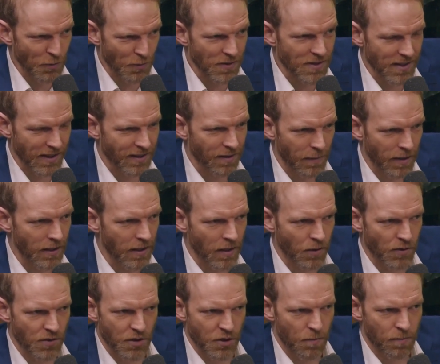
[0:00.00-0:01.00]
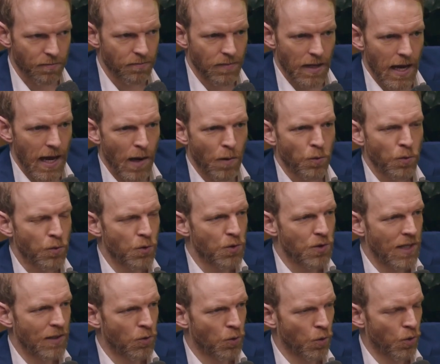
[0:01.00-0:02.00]
de certa maneira, ou seja, é um dos
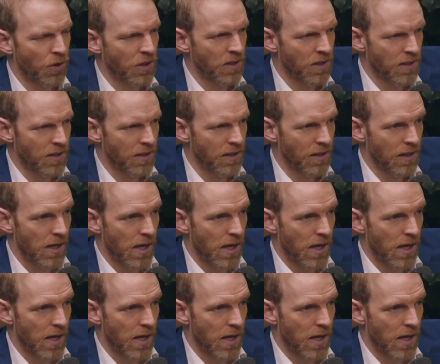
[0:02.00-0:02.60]
atores